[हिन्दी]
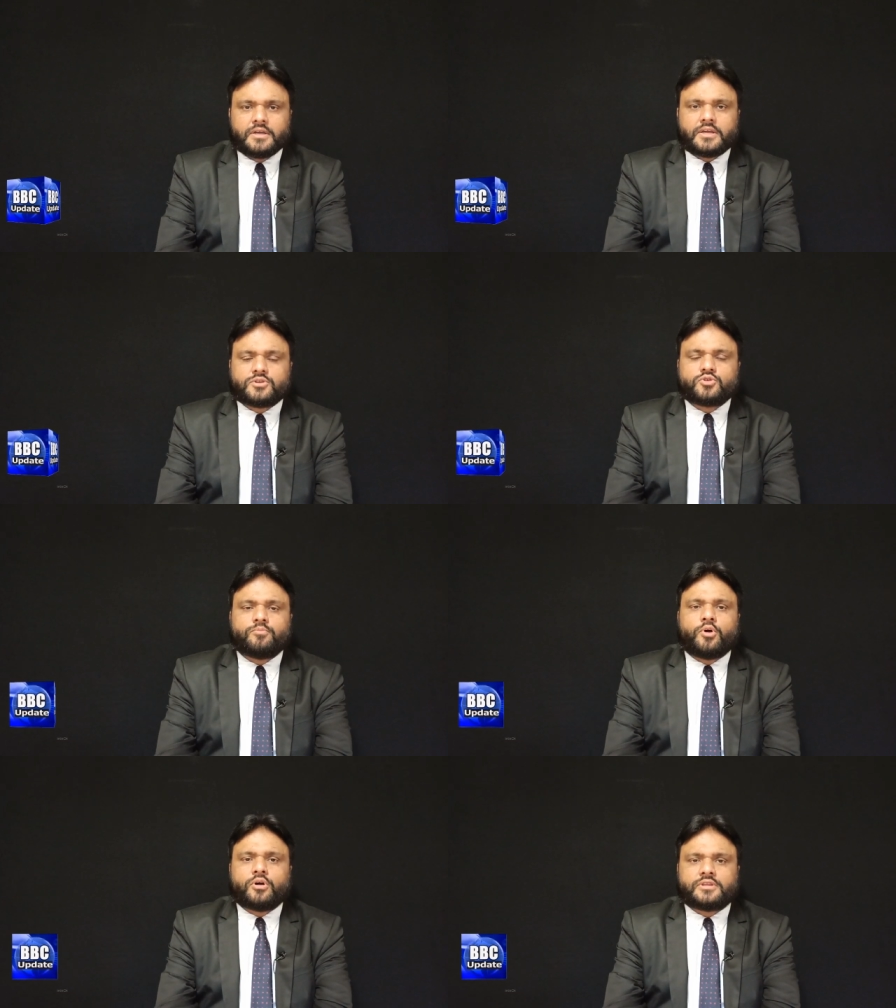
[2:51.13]
कि जो
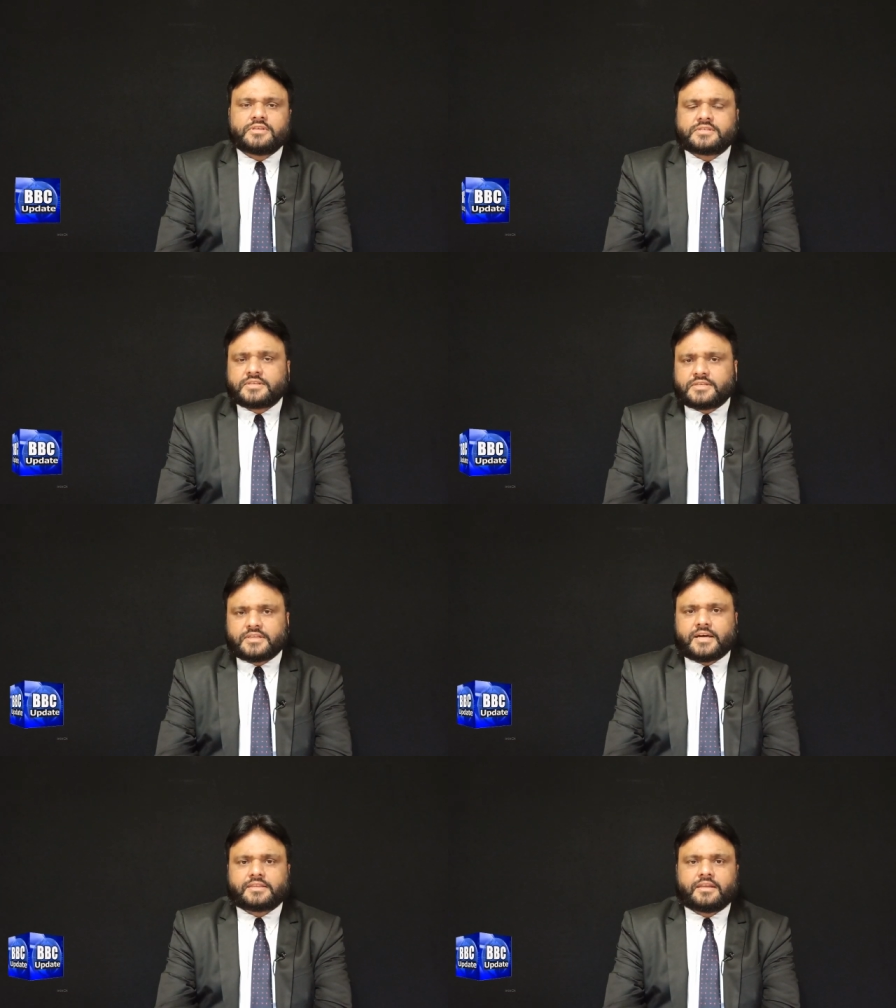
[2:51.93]
बहुत ही
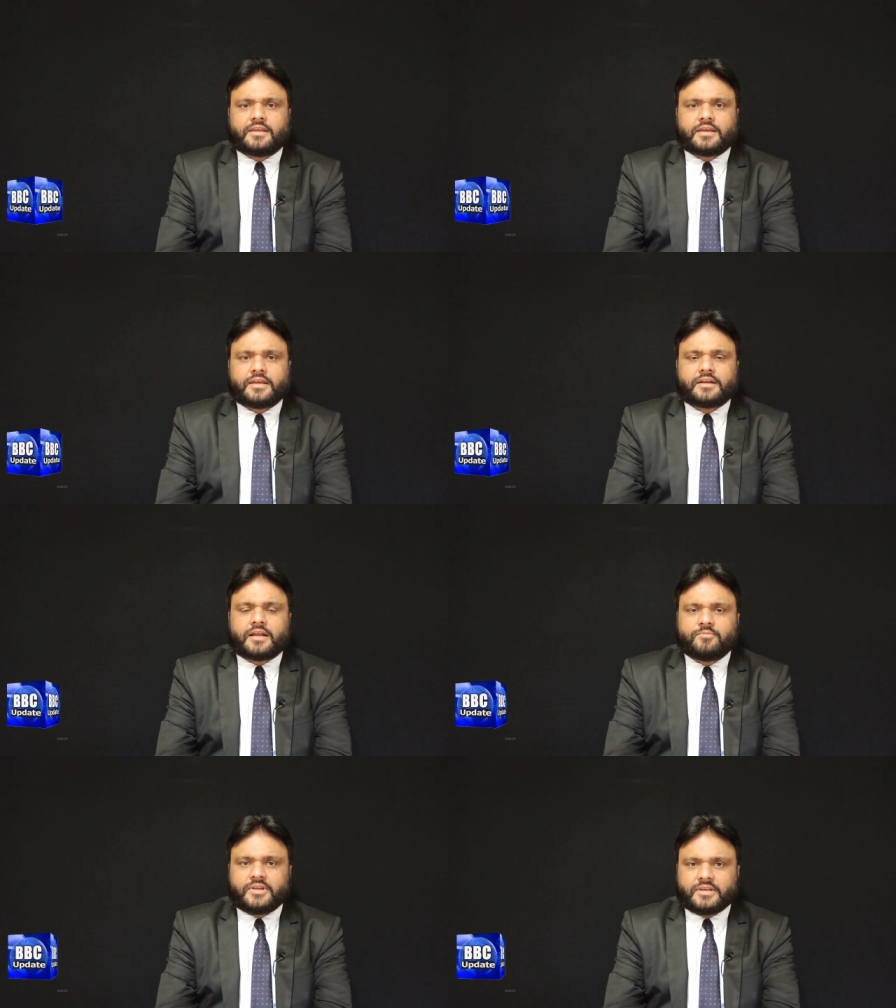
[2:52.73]
संजीदा तरीके के
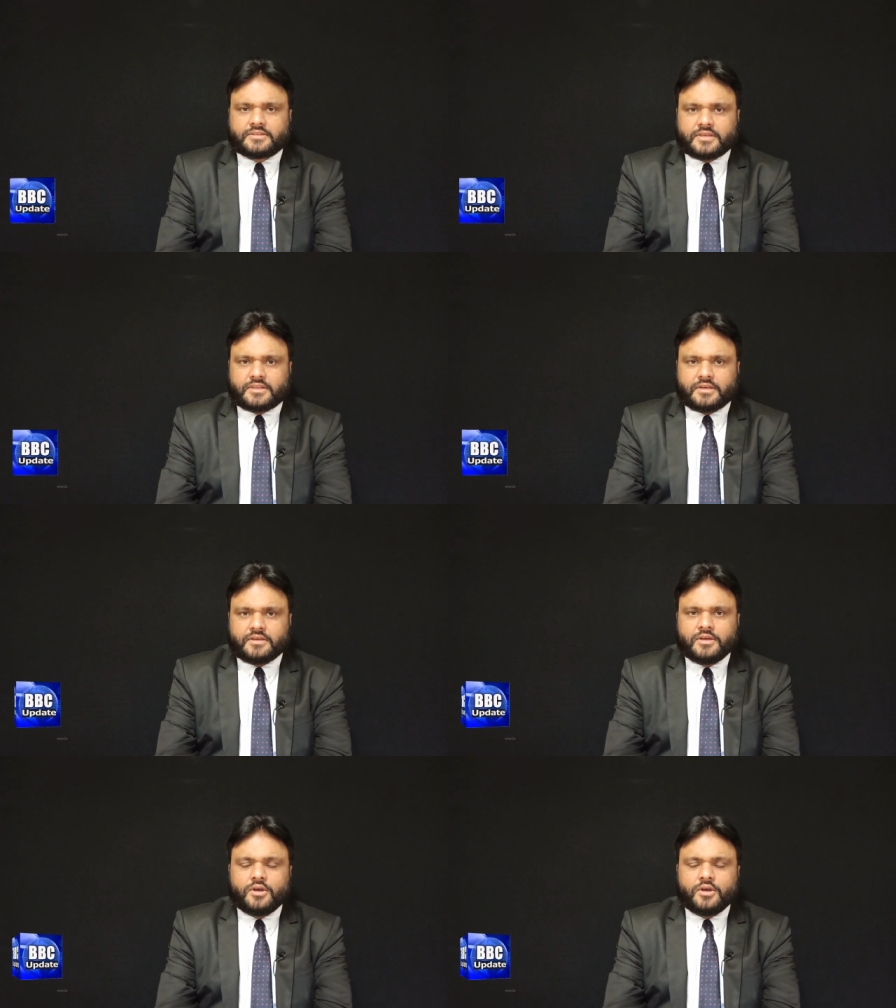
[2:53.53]
ड्रामे लिखते थे